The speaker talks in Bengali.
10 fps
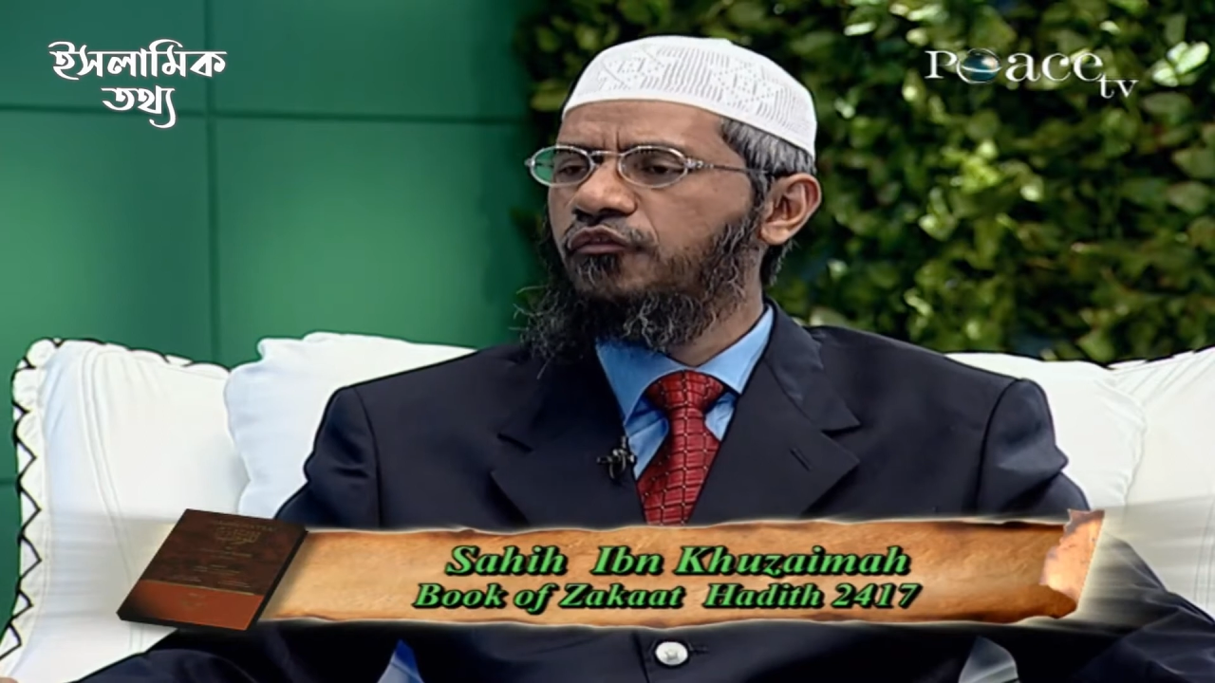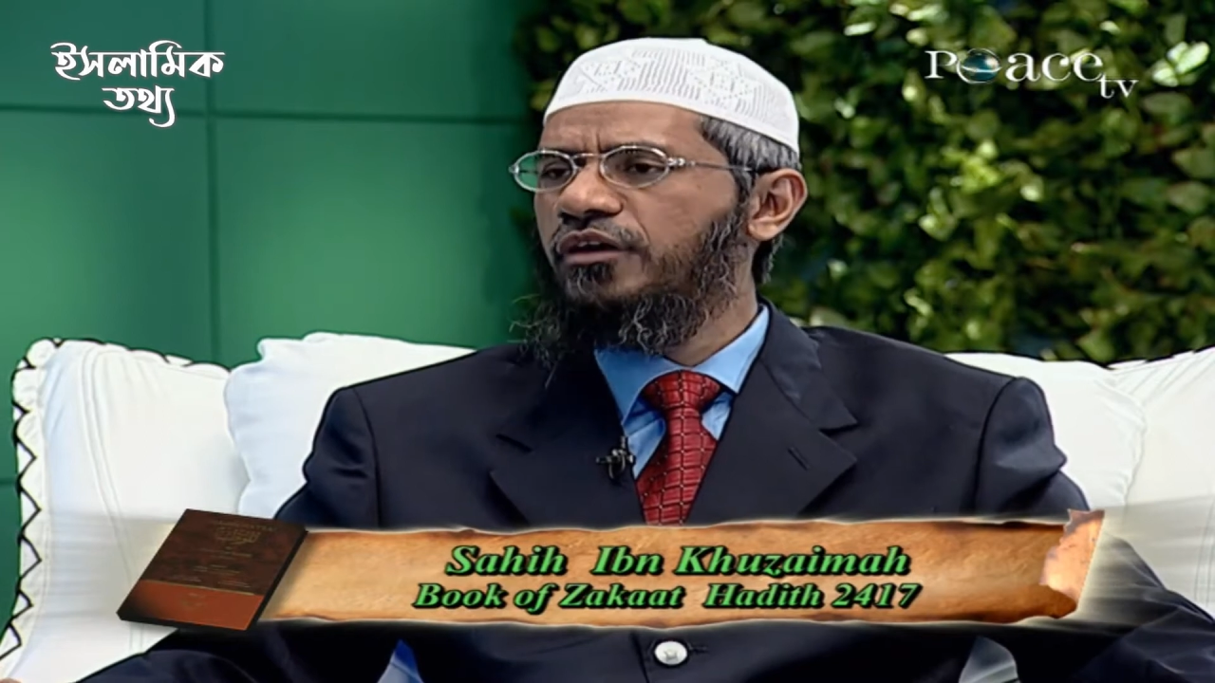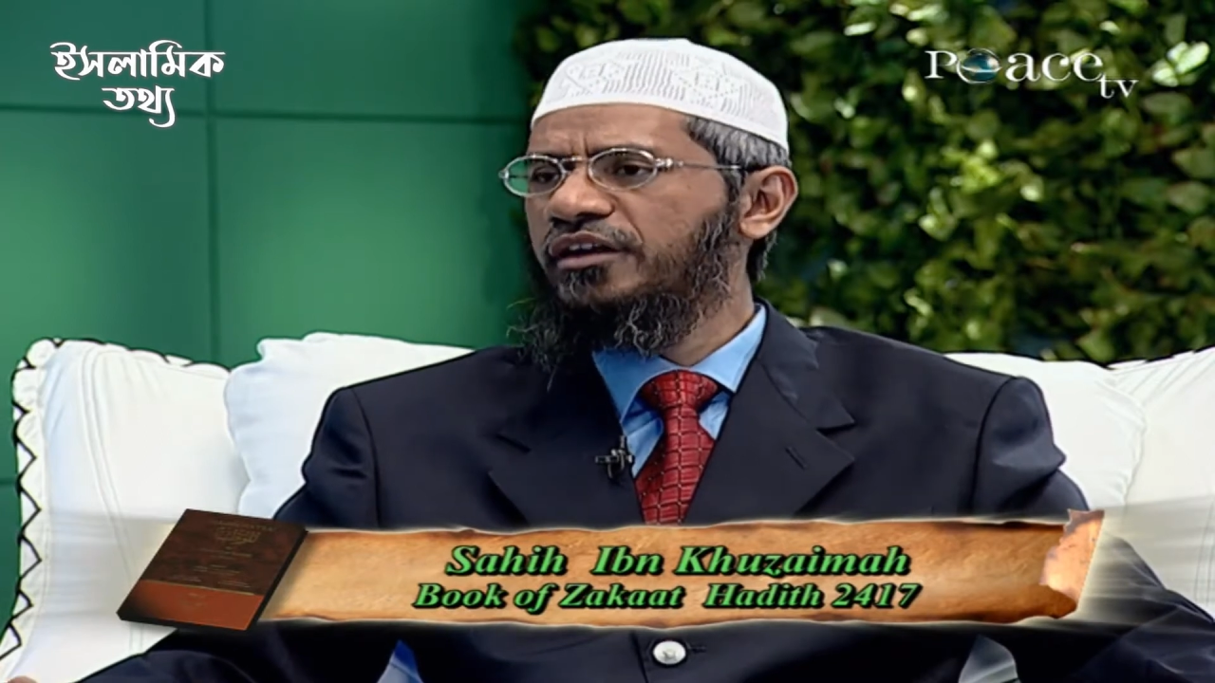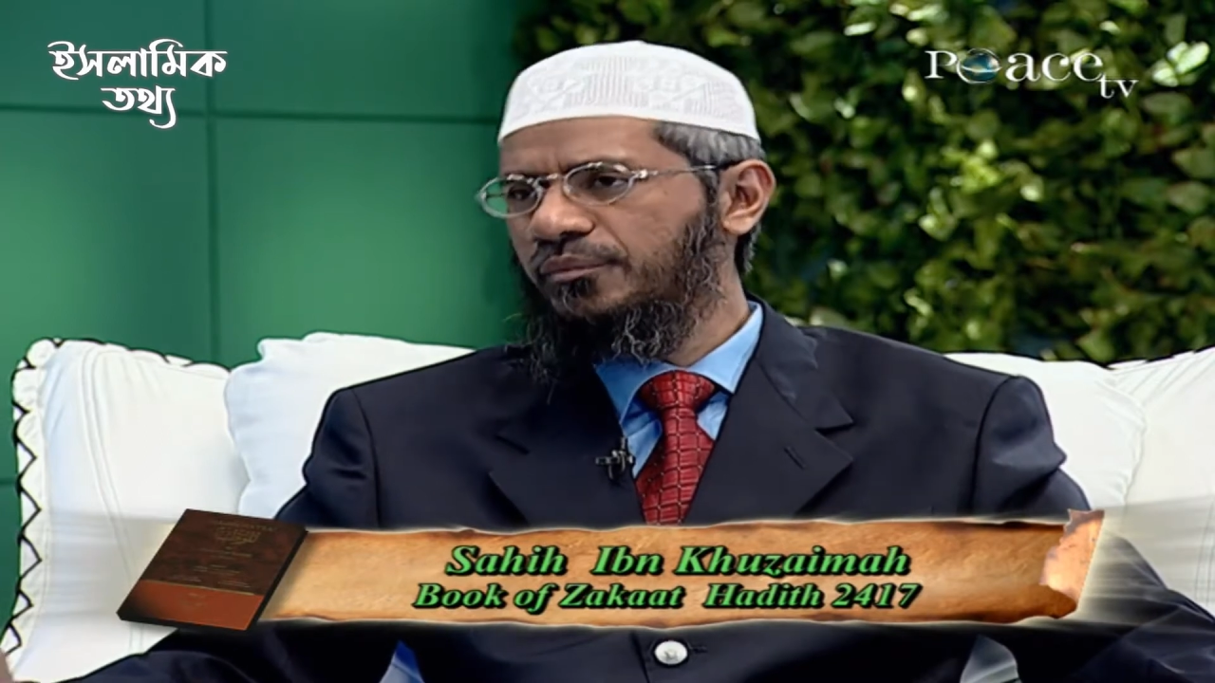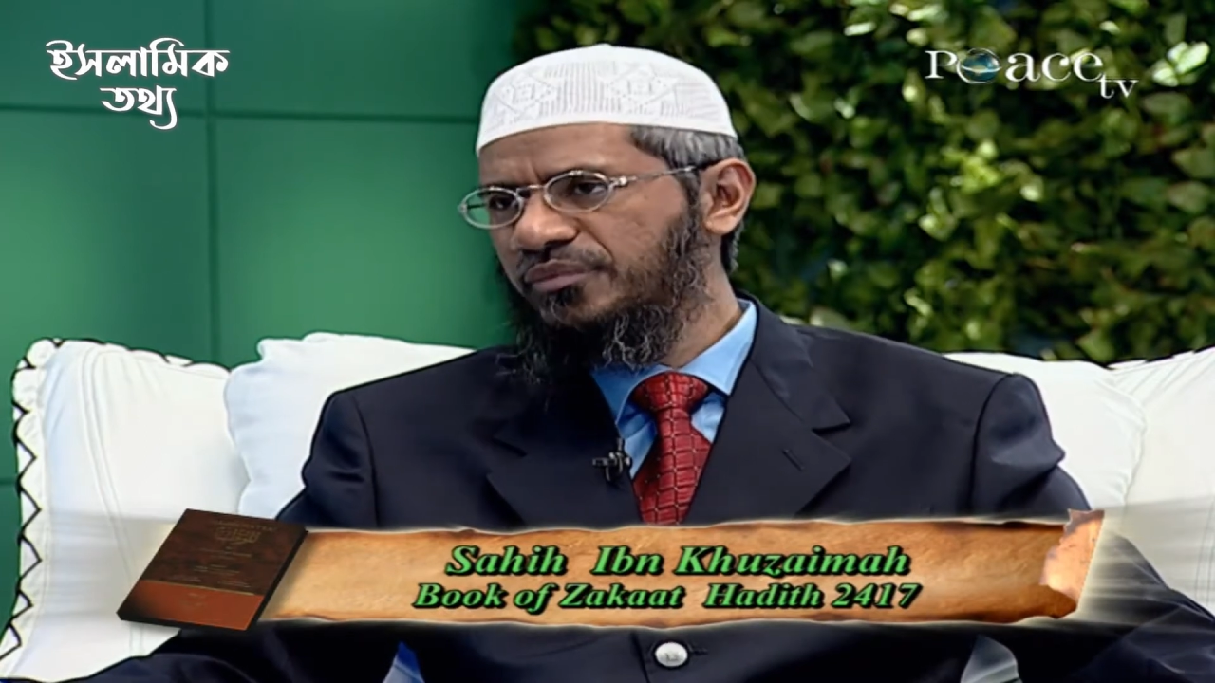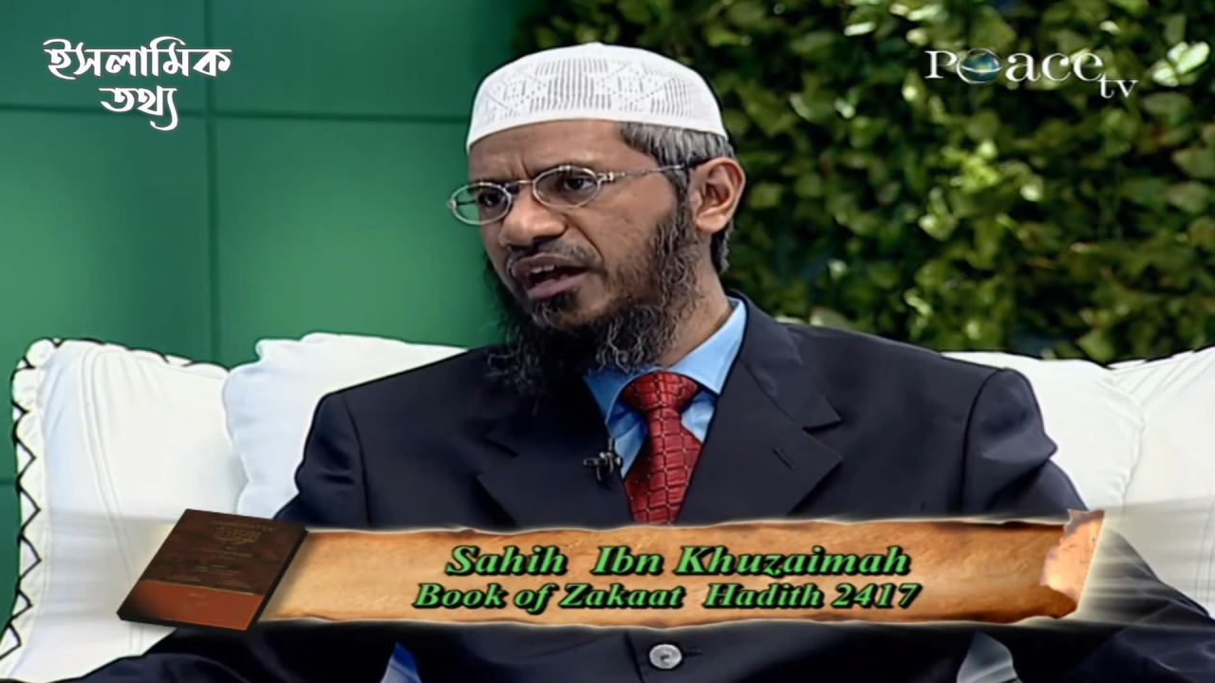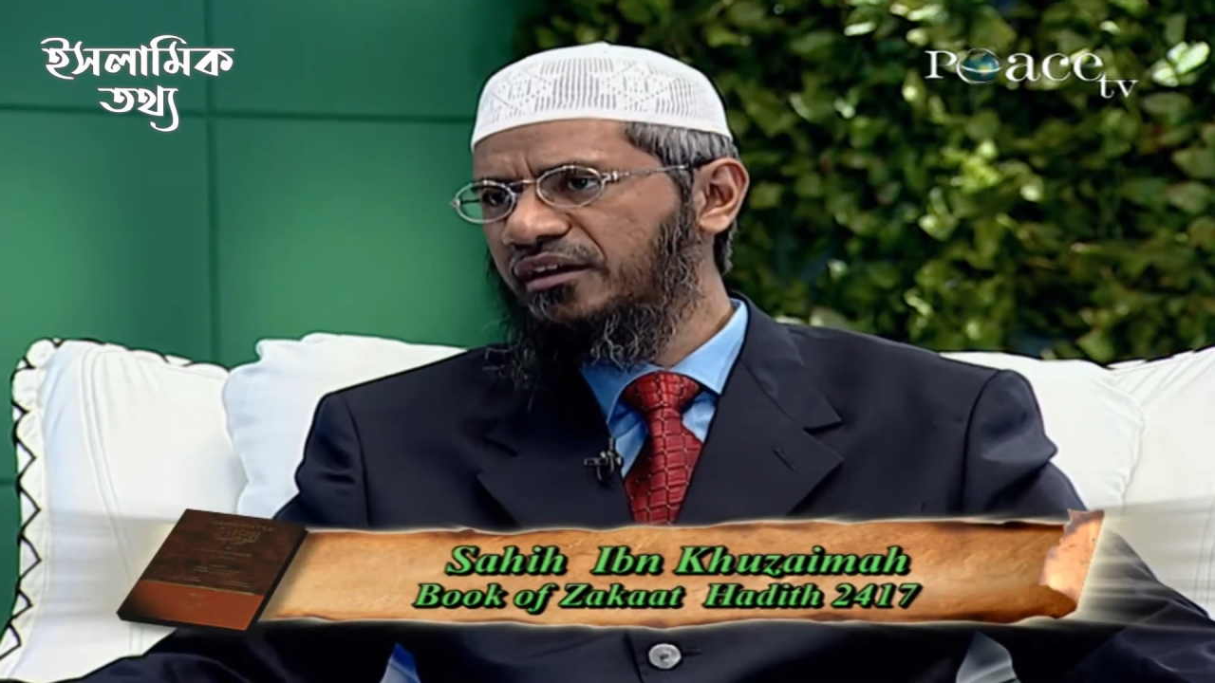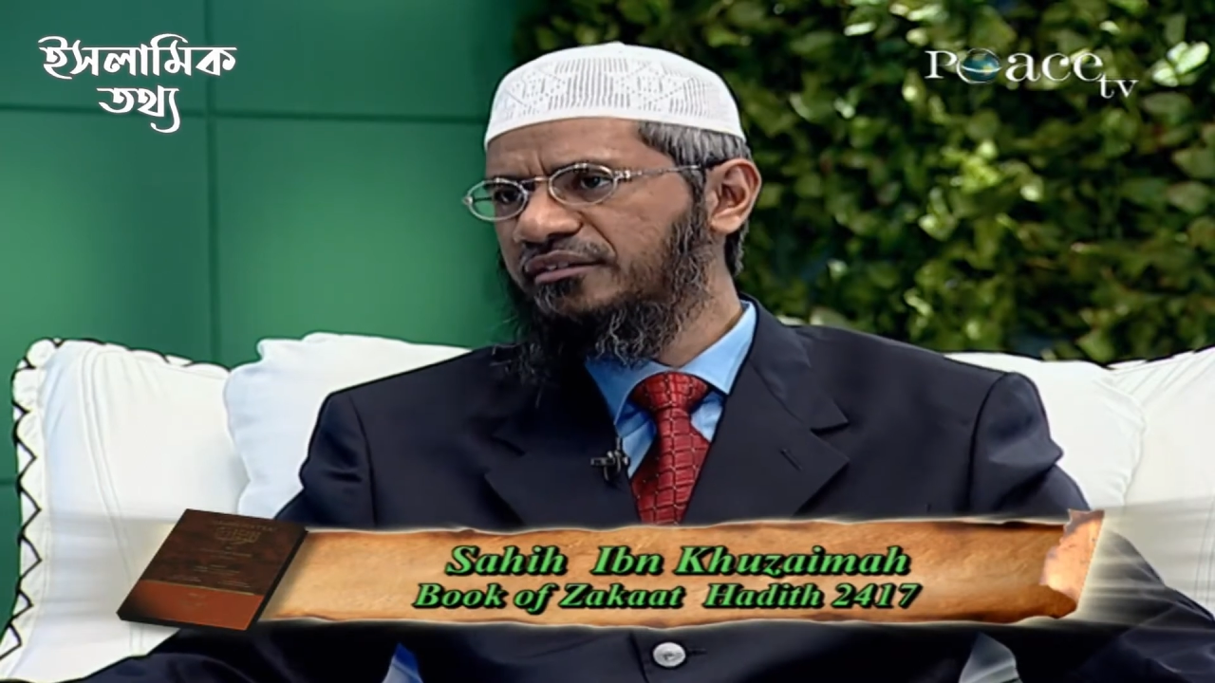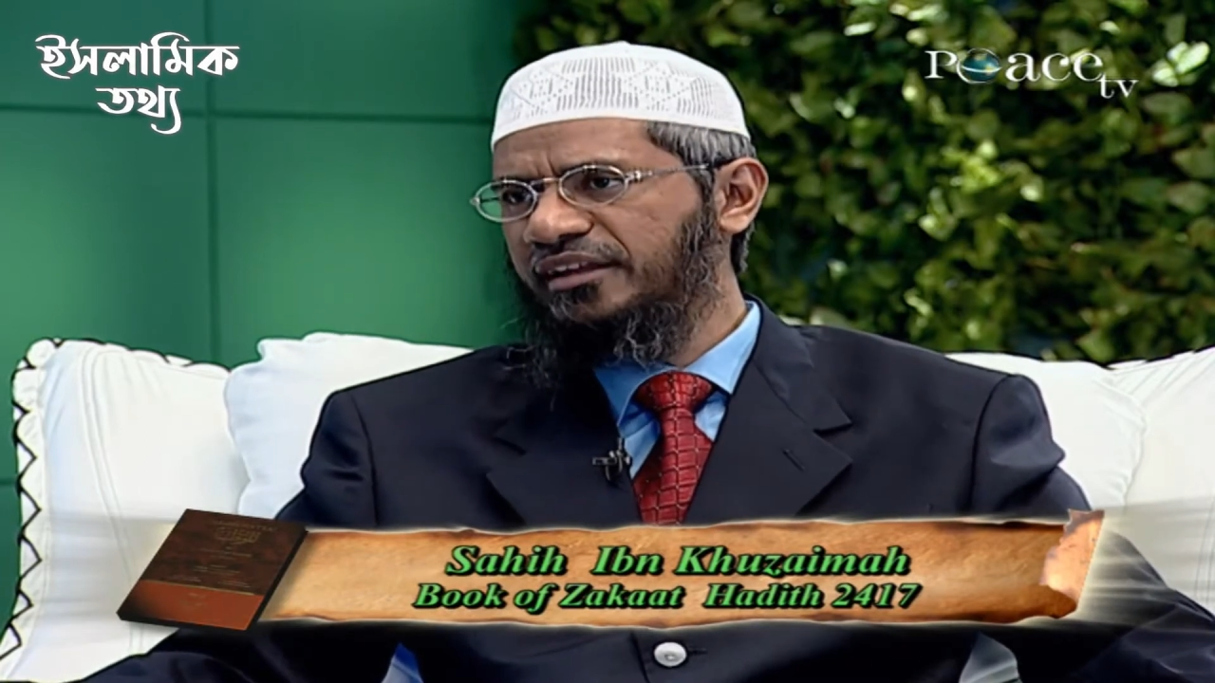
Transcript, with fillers: মাসের সদকা